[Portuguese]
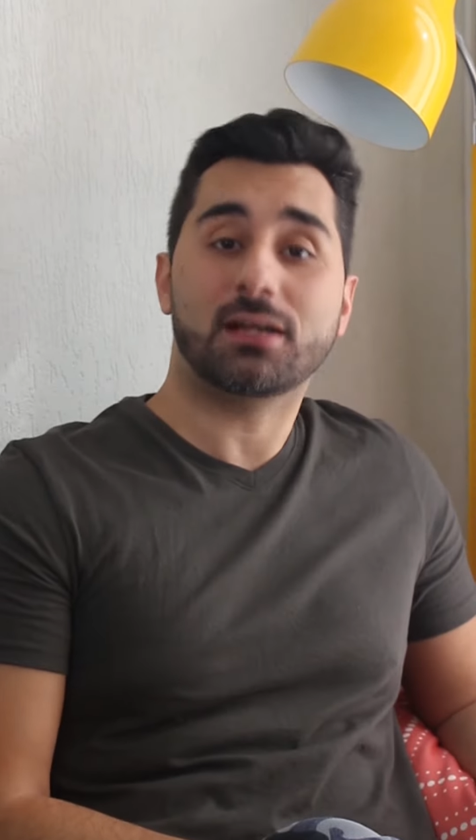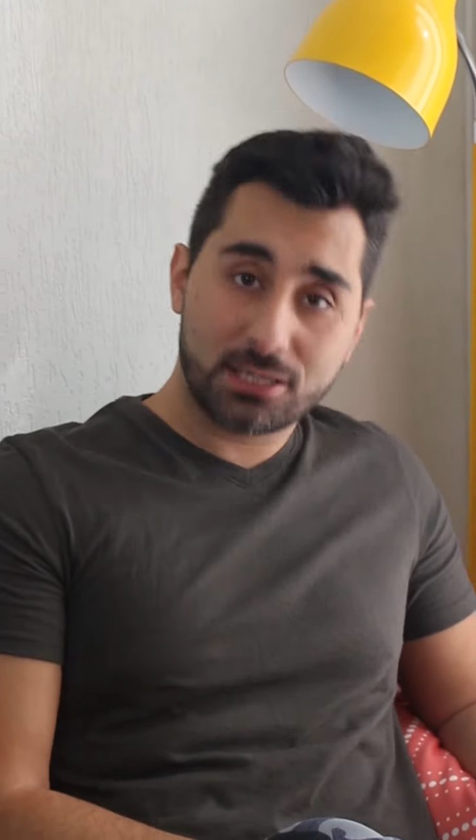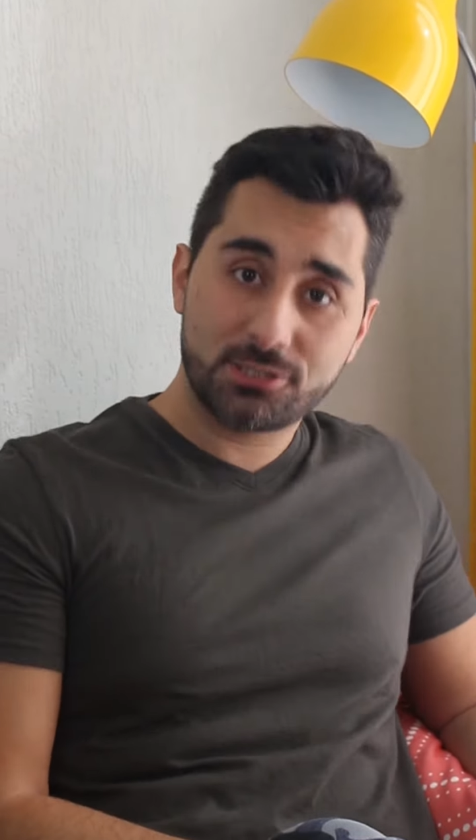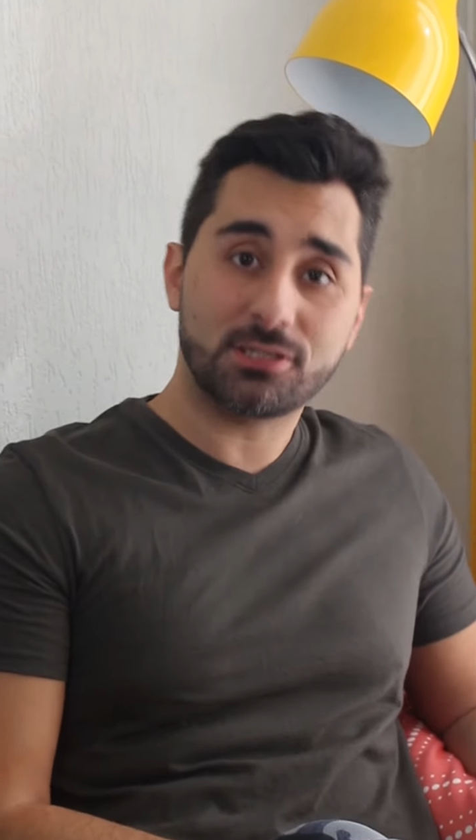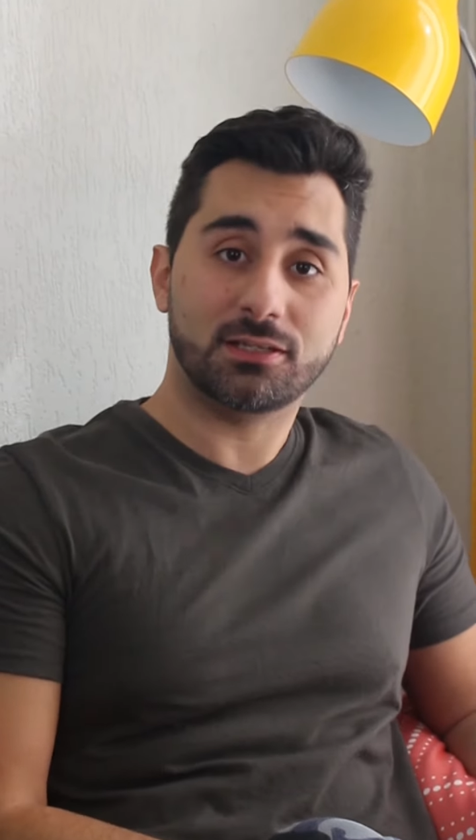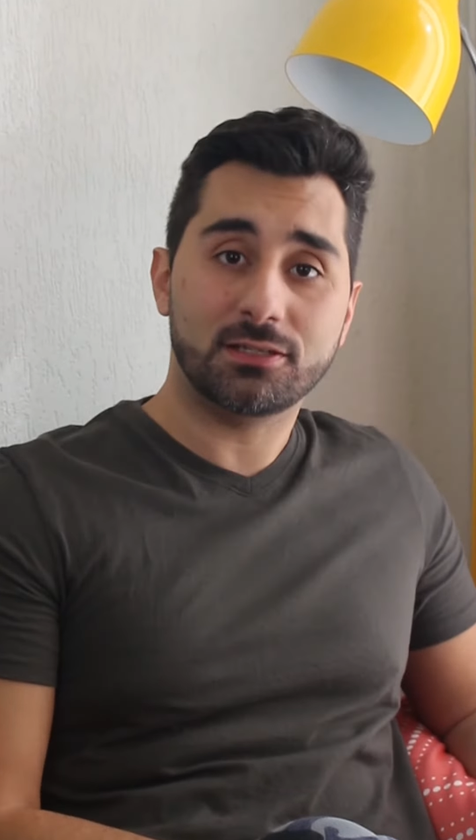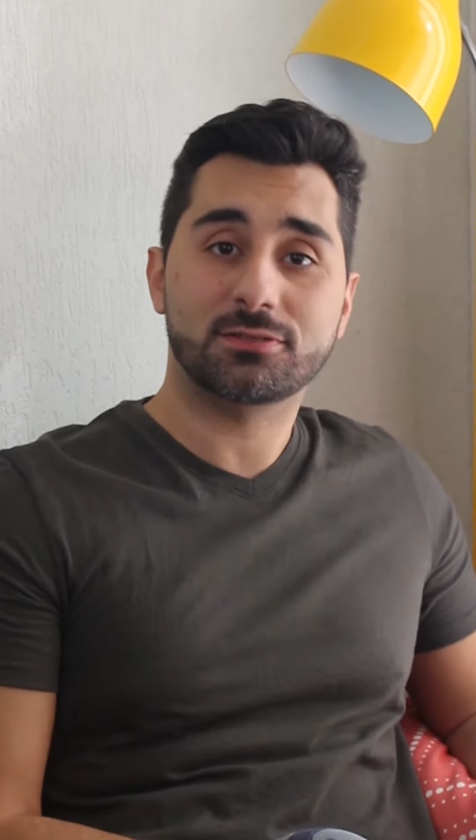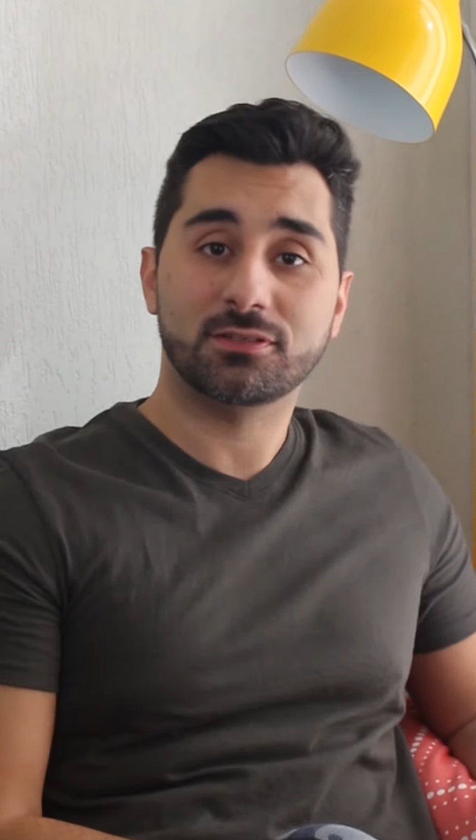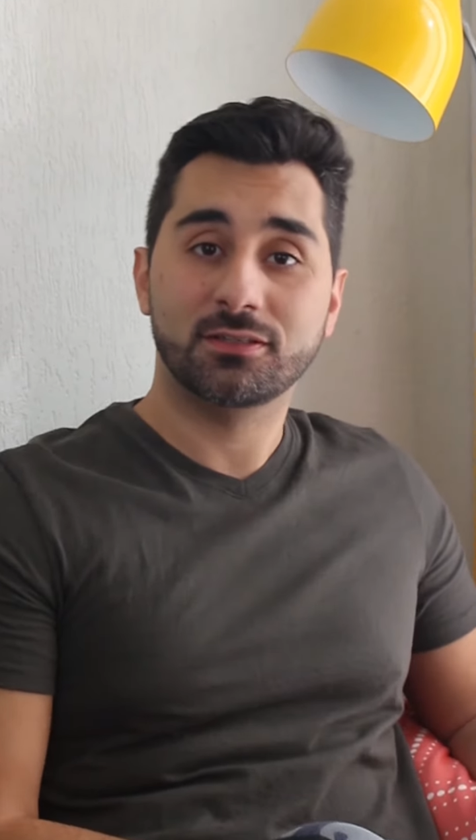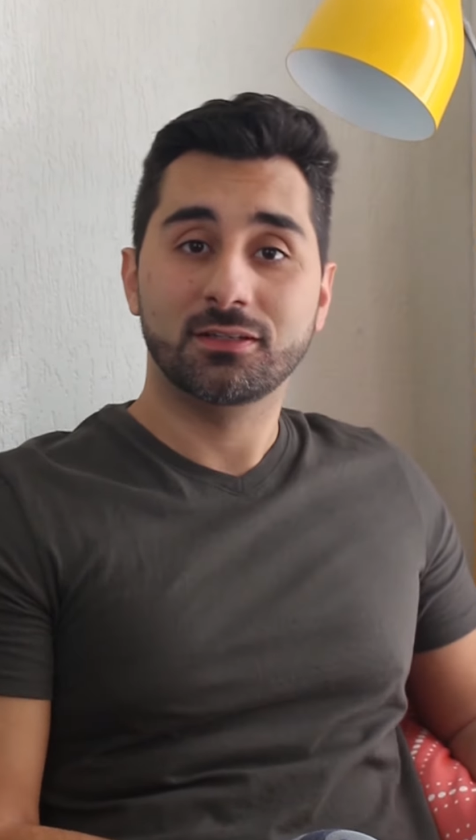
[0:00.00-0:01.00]
Acredita
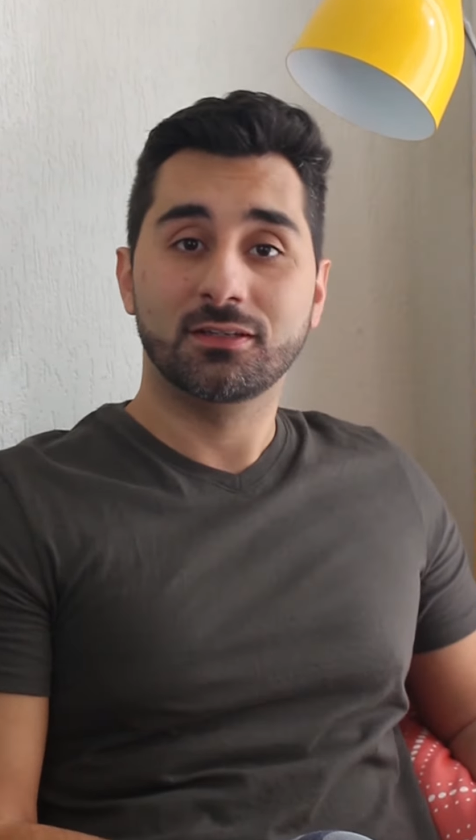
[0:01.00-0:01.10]
nisso?